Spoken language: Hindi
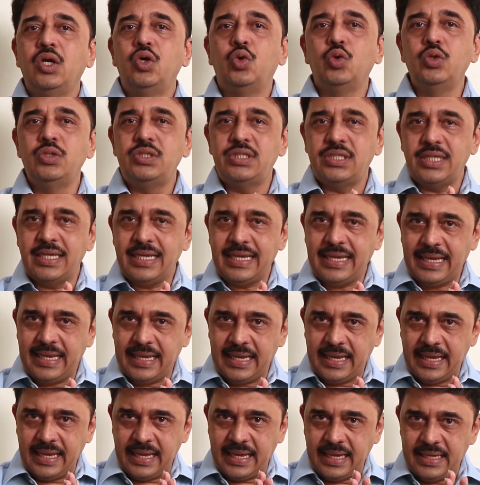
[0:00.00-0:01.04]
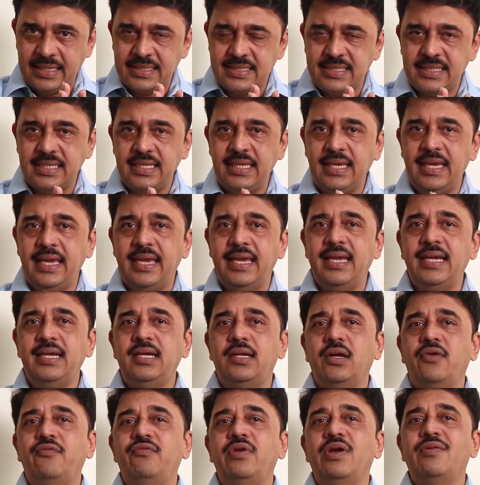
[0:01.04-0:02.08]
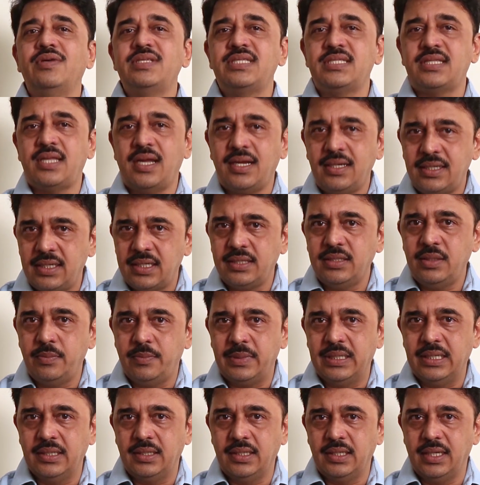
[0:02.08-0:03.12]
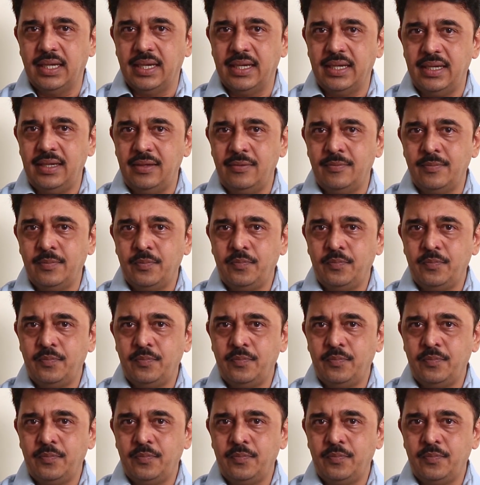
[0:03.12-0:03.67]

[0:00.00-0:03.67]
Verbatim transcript: कुछ ऐसी एक व्यवस्था करनी पड़ती है